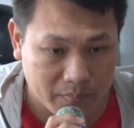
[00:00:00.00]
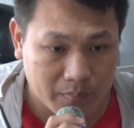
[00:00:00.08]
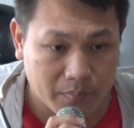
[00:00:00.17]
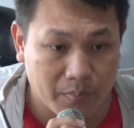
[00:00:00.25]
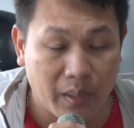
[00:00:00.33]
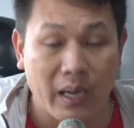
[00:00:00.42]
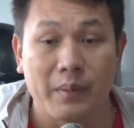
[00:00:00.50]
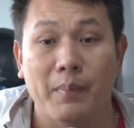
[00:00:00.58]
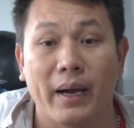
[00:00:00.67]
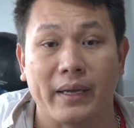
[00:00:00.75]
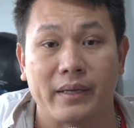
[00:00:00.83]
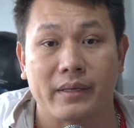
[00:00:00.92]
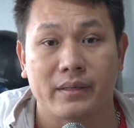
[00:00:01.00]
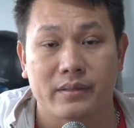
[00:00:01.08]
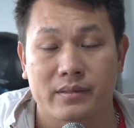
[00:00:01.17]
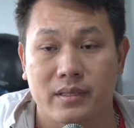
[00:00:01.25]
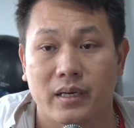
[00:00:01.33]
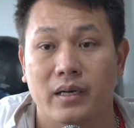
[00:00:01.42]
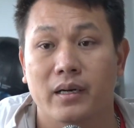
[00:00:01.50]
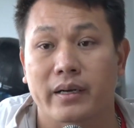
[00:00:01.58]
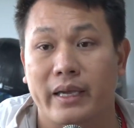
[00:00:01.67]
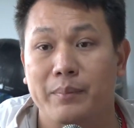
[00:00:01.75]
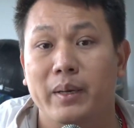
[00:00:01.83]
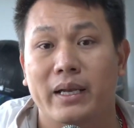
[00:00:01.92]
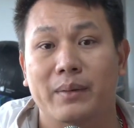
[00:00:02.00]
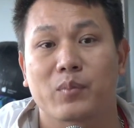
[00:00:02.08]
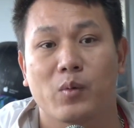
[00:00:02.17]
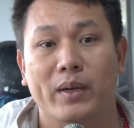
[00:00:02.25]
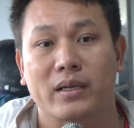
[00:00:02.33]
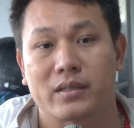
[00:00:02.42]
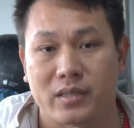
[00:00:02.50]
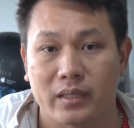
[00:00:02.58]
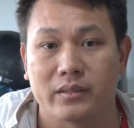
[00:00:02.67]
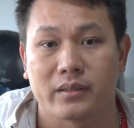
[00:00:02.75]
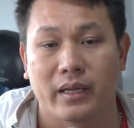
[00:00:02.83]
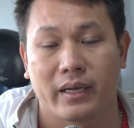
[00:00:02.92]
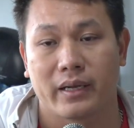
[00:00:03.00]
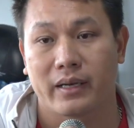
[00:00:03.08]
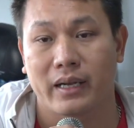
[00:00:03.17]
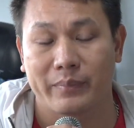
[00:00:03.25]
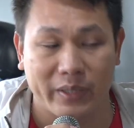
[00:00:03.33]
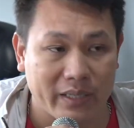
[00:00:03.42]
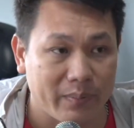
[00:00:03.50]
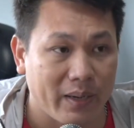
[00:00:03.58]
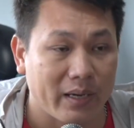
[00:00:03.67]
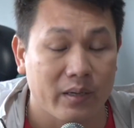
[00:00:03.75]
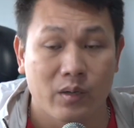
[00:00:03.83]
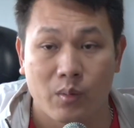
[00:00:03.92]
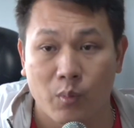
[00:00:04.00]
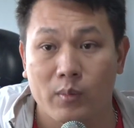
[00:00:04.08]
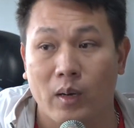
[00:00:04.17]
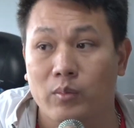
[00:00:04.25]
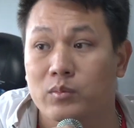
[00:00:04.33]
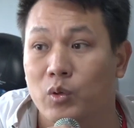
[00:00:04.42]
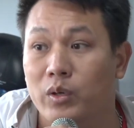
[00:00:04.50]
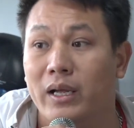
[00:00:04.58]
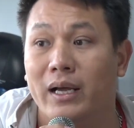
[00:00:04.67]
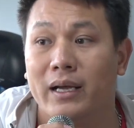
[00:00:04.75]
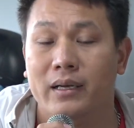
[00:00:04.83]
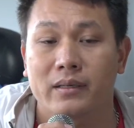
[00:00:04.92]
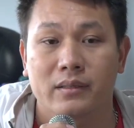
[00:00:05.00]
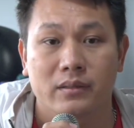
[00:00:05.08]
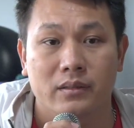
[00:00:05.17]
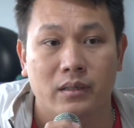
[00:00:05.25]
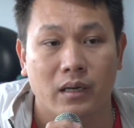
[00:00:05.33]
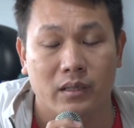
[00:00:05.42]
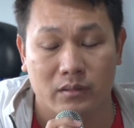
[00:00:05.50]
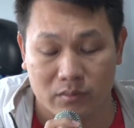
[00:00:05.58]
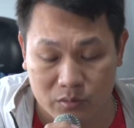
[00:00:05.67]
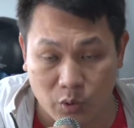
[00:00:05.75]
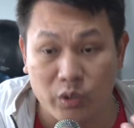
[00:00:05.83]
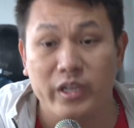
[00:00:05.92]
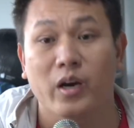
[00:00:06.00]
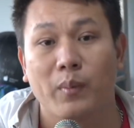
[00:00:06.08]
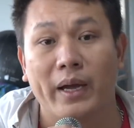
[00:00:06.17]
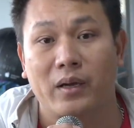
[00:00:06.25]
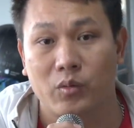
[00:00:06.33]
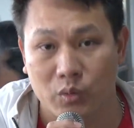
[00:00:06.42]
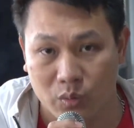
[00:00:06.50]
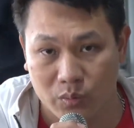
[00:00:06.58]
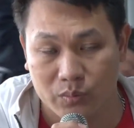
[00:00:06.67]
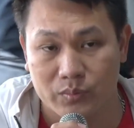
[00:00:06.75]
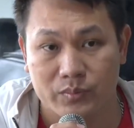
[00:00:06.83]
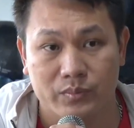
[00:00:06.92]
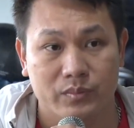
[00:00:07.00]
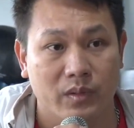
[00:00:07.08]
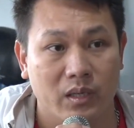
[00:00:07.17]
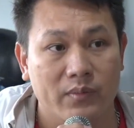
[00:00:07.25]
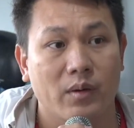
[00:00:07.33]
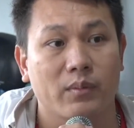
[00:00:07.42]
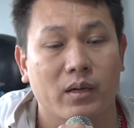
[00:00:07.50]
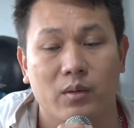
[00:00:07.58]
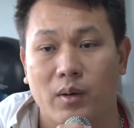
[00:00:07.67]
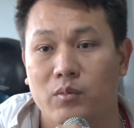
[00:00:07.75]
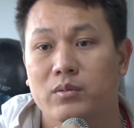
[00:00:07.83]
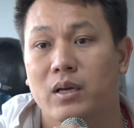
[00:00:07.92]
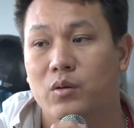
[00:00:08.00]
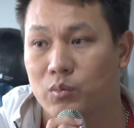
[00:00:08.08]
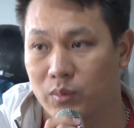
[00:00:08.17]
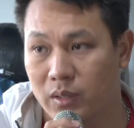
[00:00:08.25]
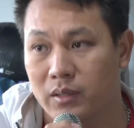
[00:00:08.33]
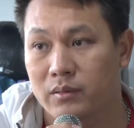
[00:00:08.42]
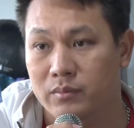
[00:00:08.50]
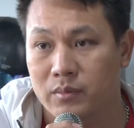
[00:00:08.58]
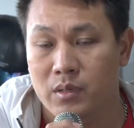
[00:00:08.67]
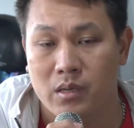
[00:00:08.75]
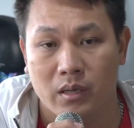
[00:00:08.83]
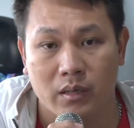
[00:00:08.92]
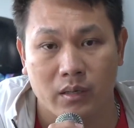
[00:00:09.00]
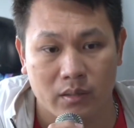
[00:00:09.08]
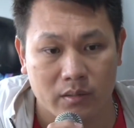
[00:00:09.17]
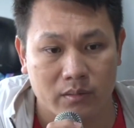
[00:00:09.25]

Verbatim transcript: 17 giờ kém 15 có mặt ở sân để làm lễ khai mạc mỗi bóng tối đa à, tối thiểu 7 cầu thủ hy vọng là các bóng chúng ta cùng à, à,